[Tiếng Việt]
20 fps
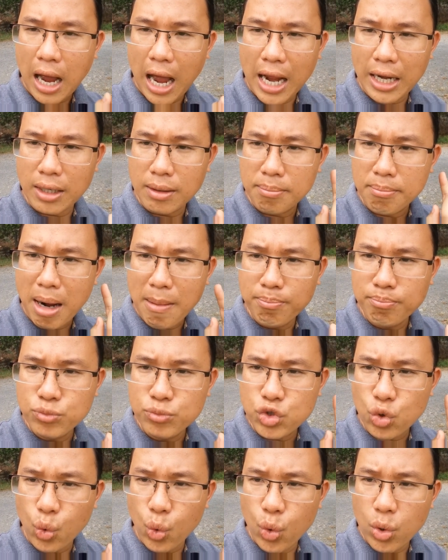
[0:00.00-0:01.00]
Anh bấm
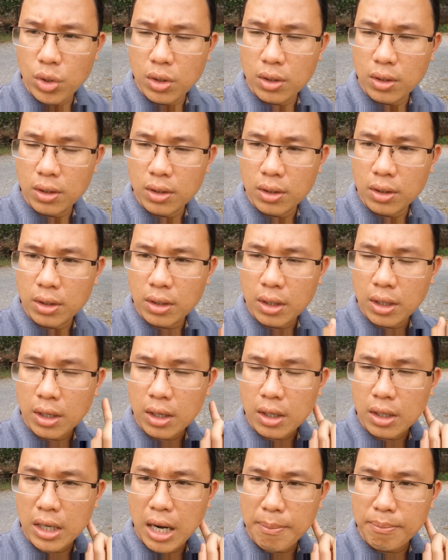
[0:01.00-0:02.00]
chuông
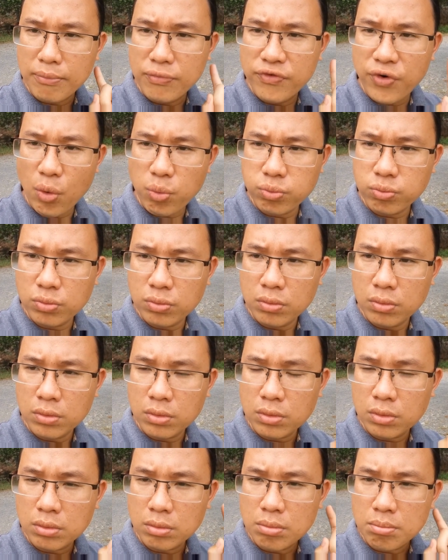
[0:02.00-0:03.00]
5 phút,
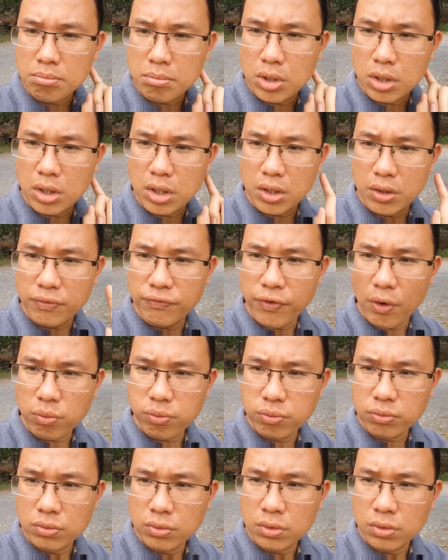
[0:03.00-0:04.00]
10 phút,
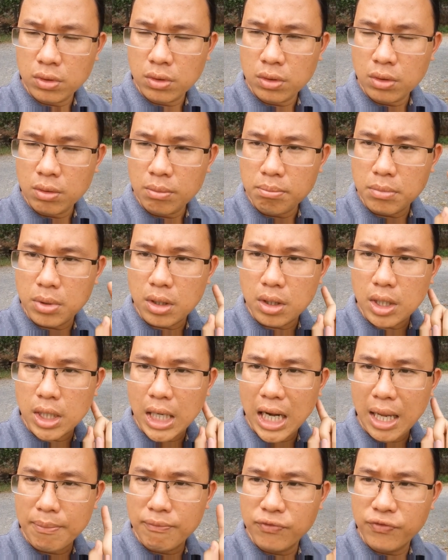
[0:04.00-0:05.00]

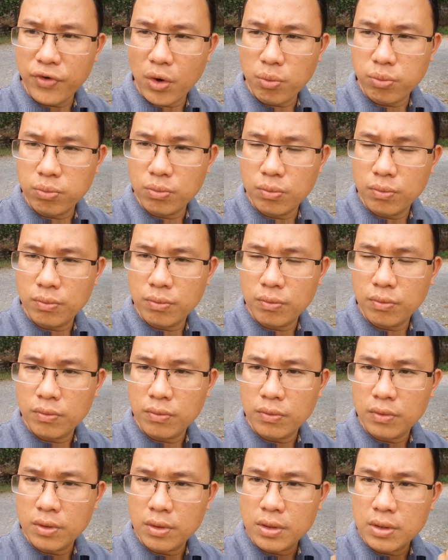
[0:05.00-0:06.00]
15 phút.
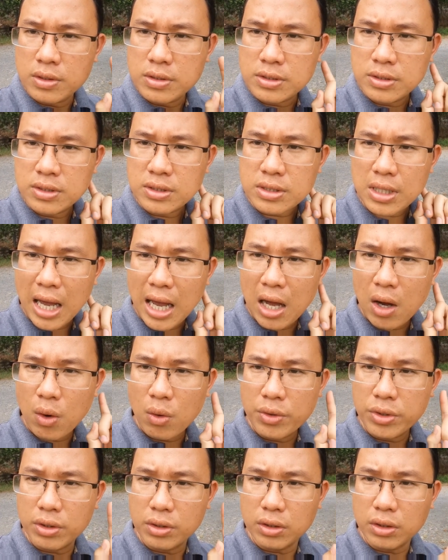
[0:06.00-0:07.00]

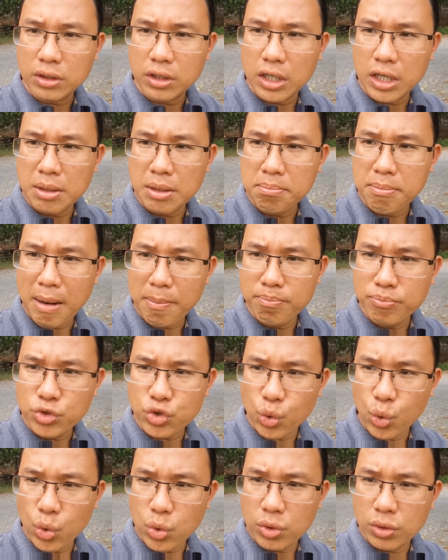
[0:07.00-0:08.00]
Sau nửa tiếng bấm
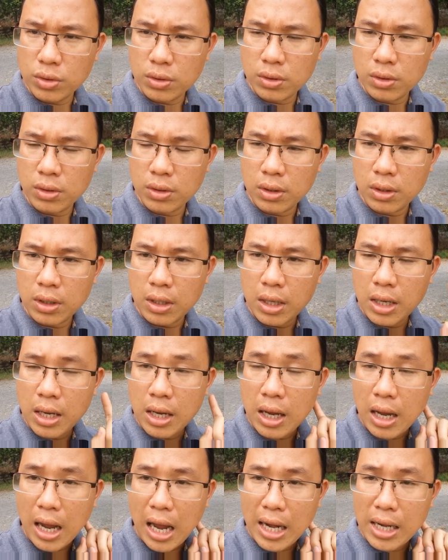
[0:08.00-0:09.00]
chuông,
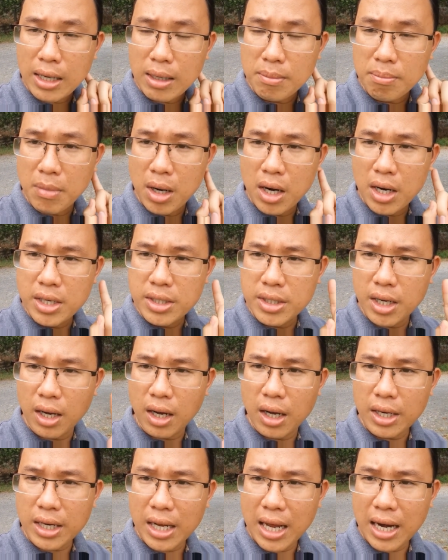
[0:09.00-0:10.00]
anh mới
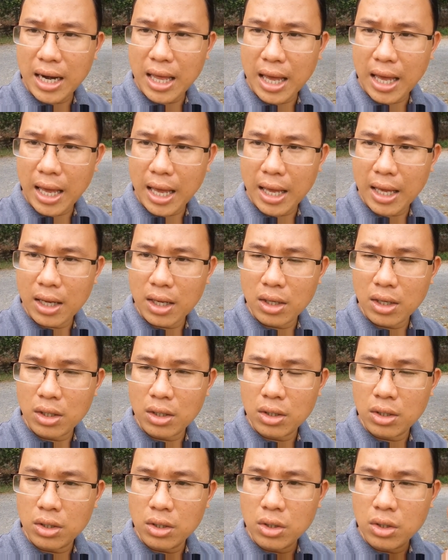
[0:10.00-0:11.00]
nhận ra là
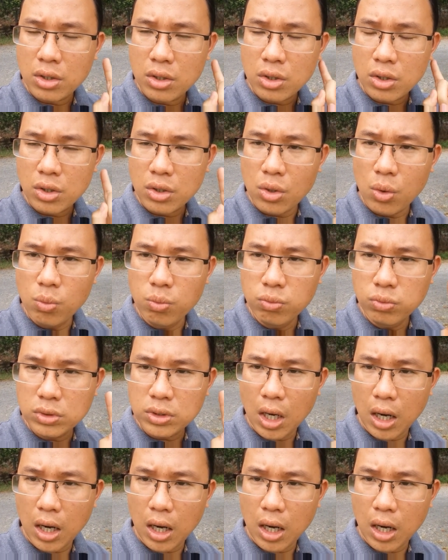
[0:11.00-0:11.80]
đúng